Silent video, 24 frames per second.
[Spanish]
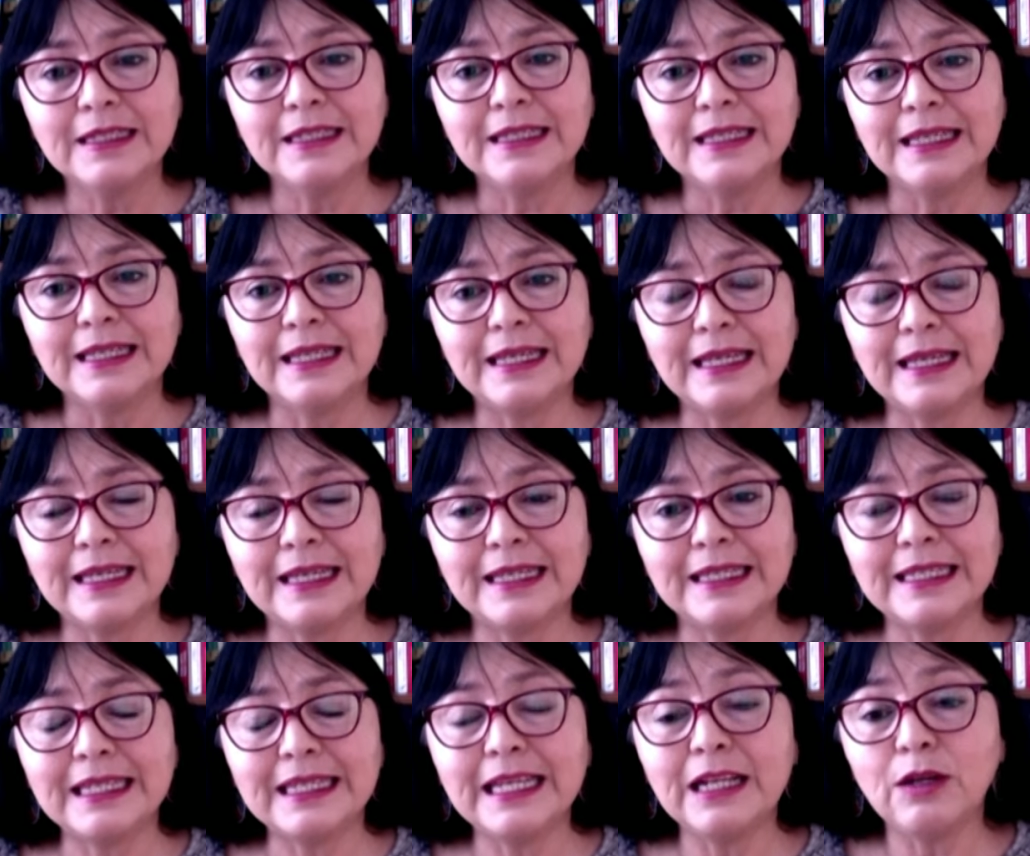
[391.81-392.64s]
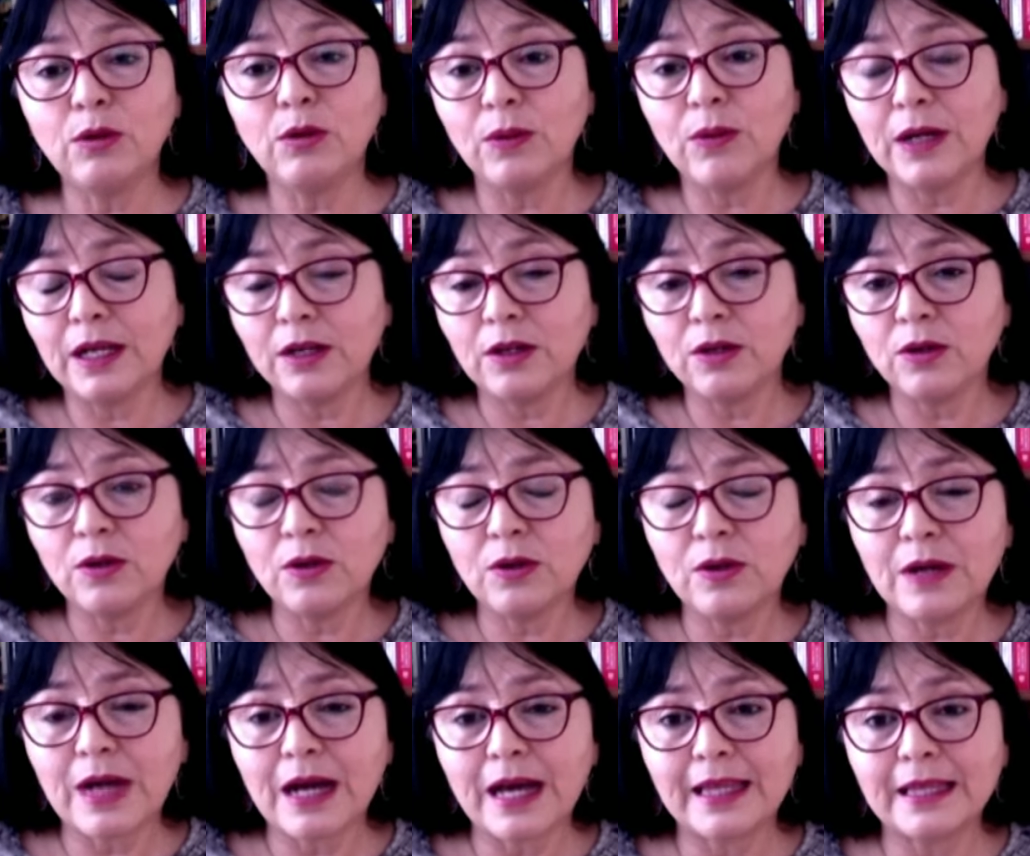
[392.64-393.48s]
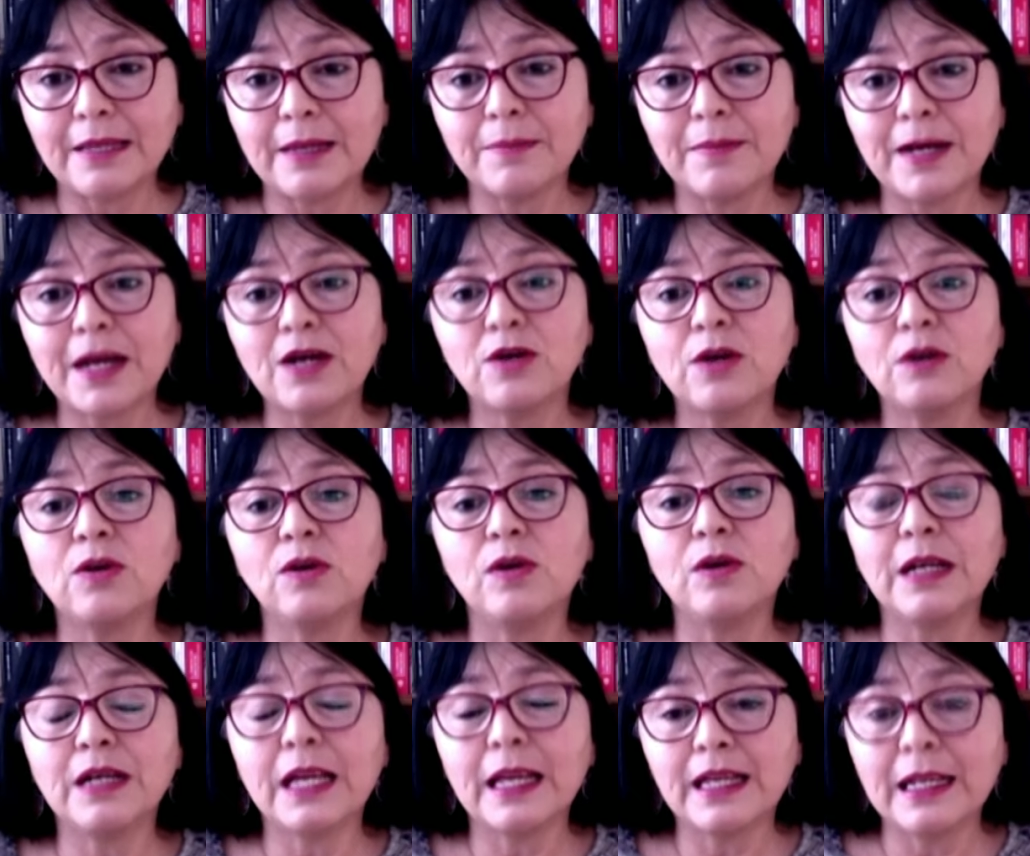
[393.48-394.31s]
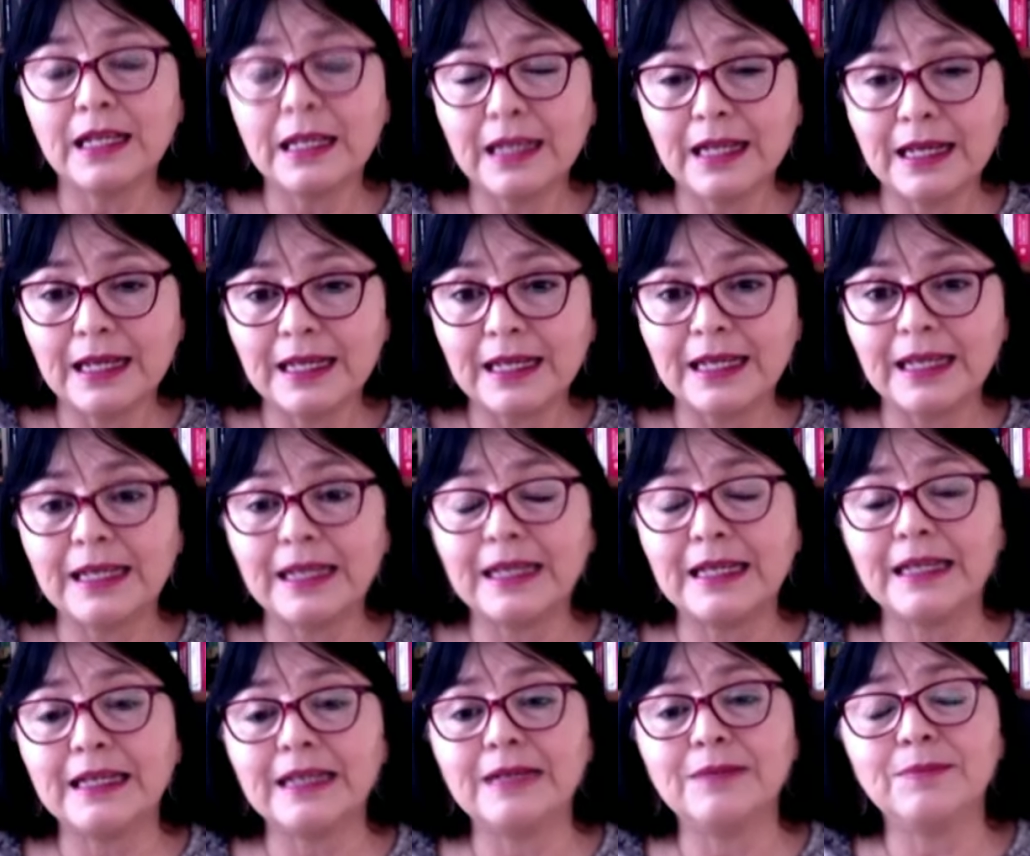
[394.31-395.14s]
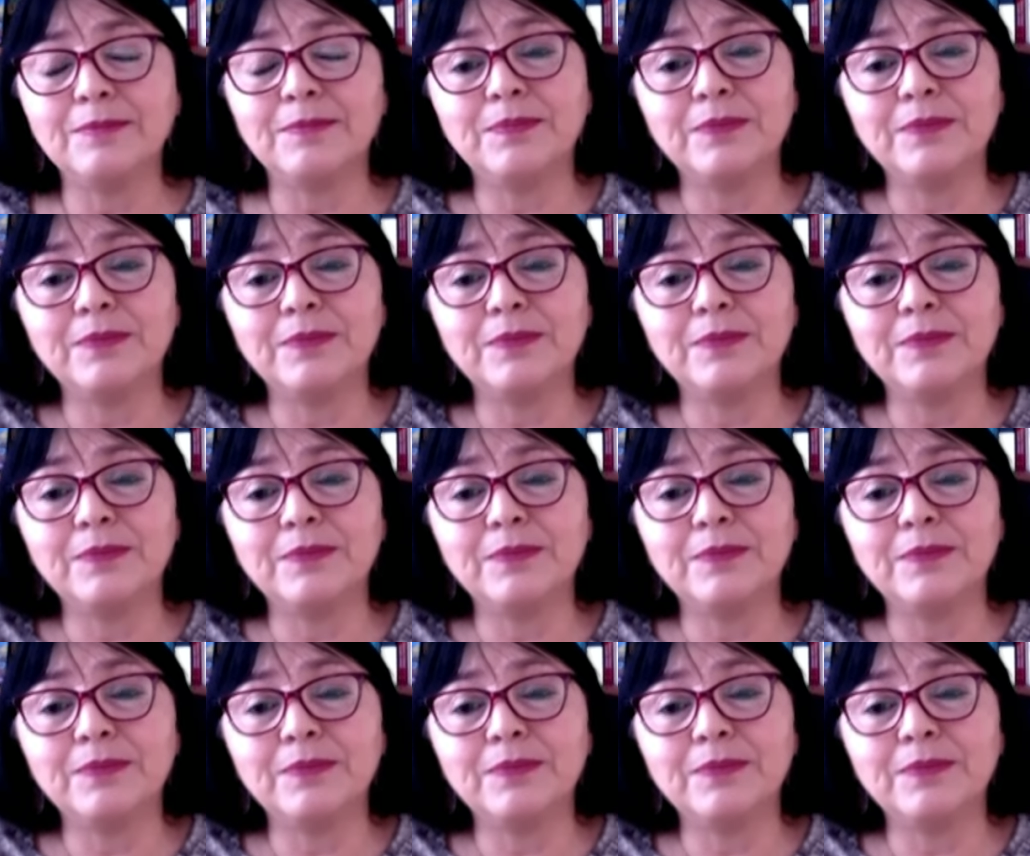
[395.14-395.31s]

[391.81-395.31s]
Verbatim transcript: eh, y luego además con el, eh,